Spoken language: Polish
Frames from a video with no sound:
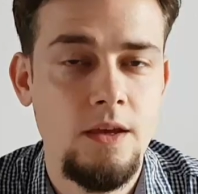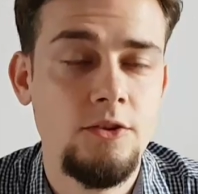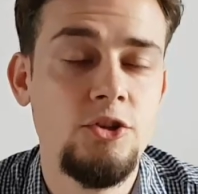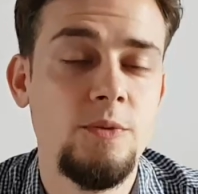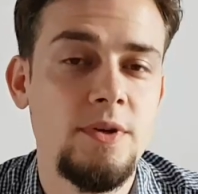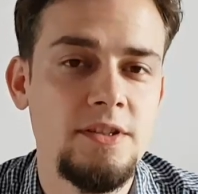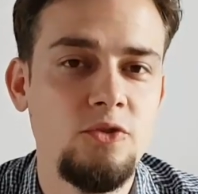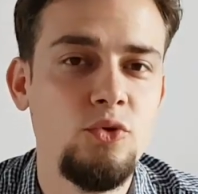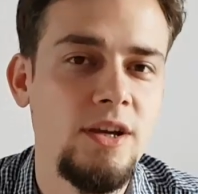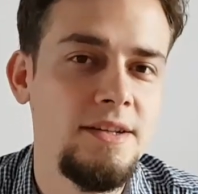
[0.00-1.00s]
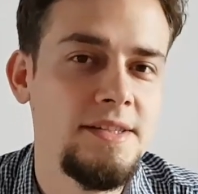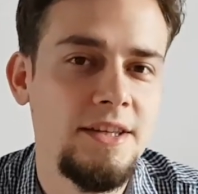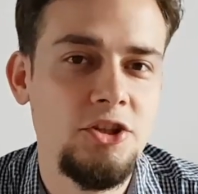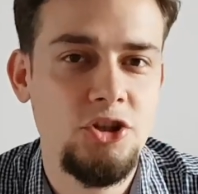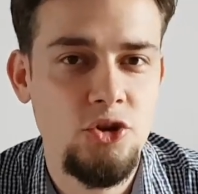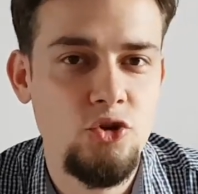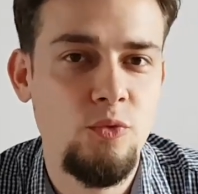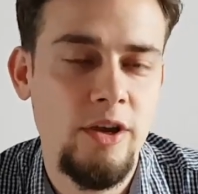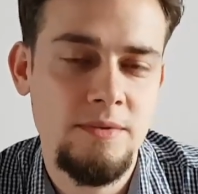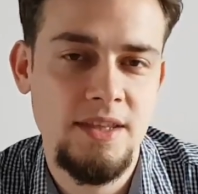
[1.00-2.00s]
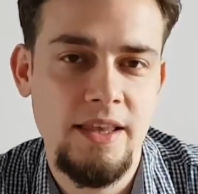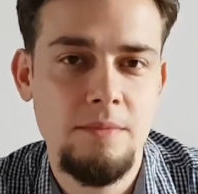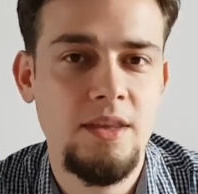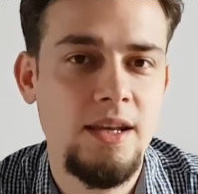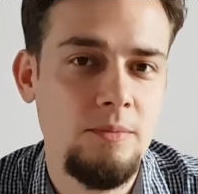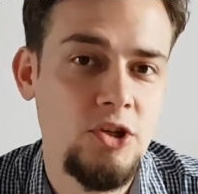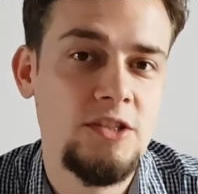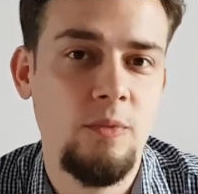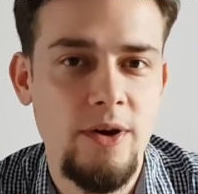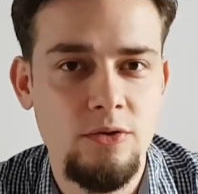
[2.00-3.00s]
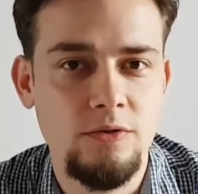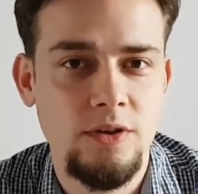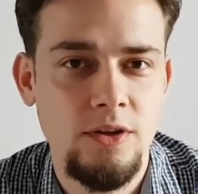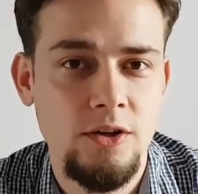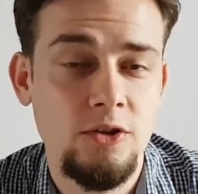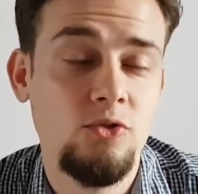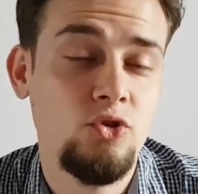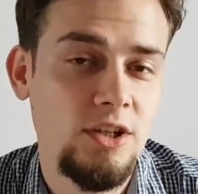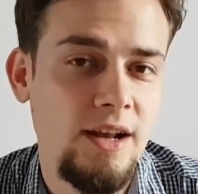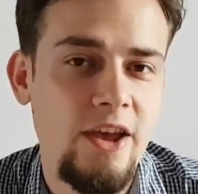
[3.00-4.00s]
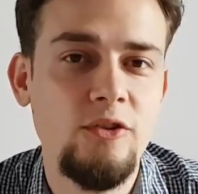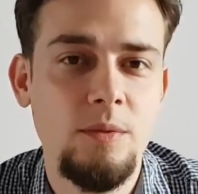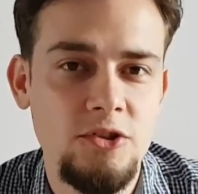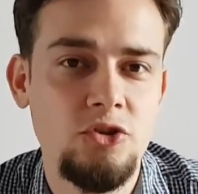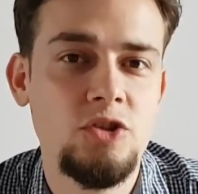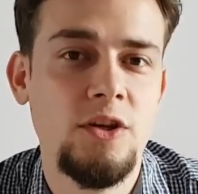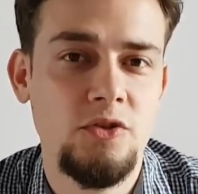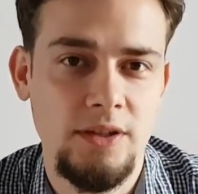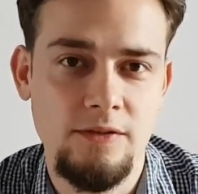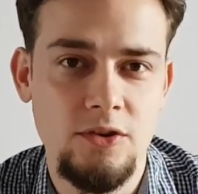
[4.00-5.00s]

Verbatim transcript: Dzisiaj prezentuję listę 10 moim zdaniem najlepszych stoperów, którzy grają na Mistrzostwach Świata w